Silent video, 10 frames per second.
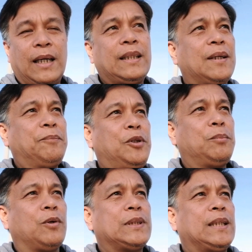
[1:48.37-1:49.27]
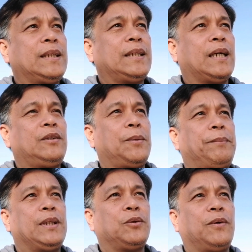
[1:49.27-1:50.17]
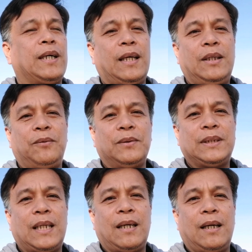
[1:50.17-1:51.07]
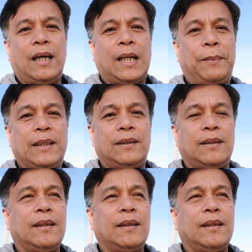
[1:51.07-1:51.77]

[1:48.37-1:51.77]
at ang binubuksan na niya ngayon na pintuan ay yung sa harapan